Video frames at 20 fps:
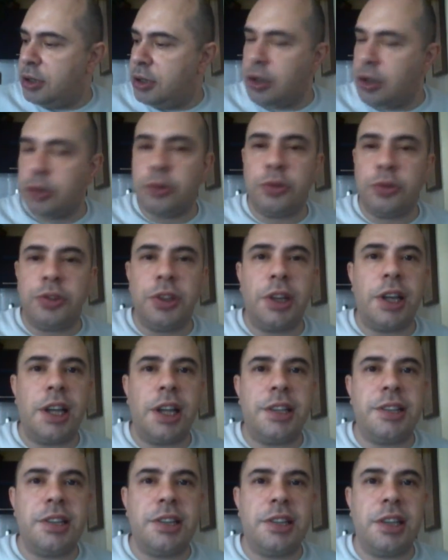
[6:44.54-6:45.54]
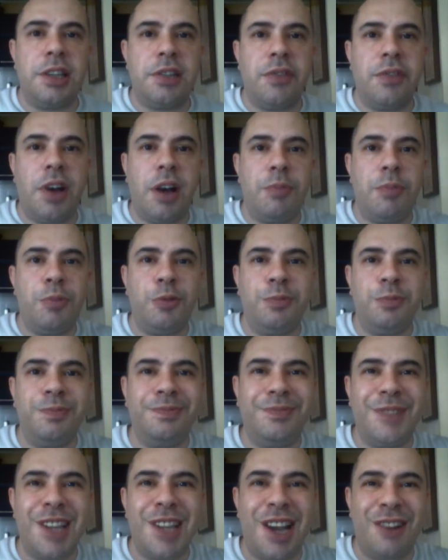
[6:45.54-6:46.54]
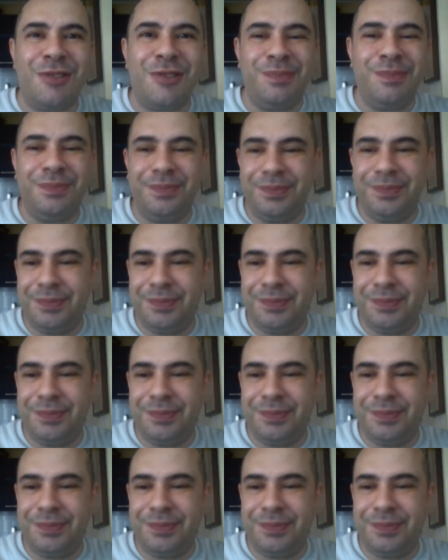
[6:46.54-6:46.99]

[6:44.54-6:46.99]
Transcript: Ciao a tutti ragazzi, stay svapo, ciao!